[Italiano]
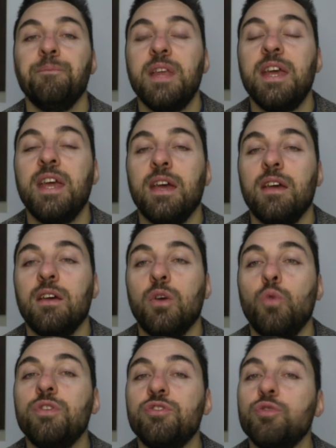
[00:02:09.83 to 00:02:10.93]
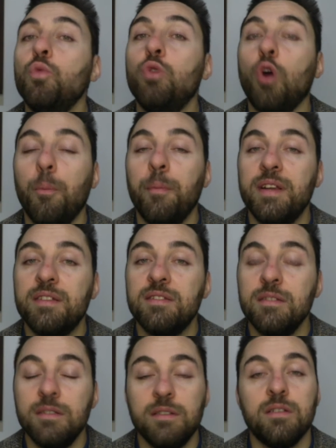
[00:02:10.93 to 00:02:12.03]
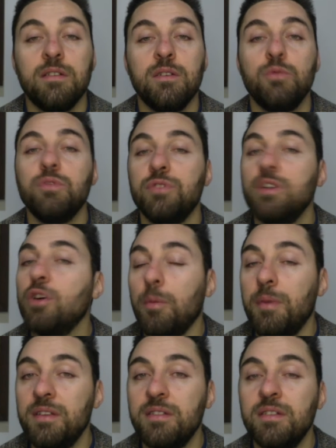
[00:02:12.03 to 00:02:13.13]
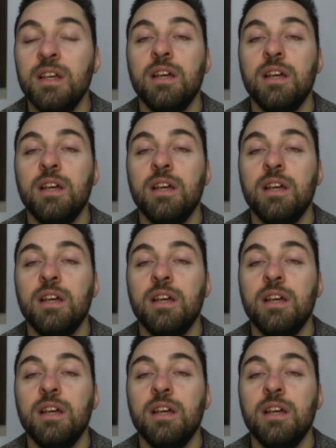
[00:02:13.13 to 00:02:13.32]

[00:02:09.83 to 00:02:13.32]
e eh, questo WooCommerce, eh, questo e-commerce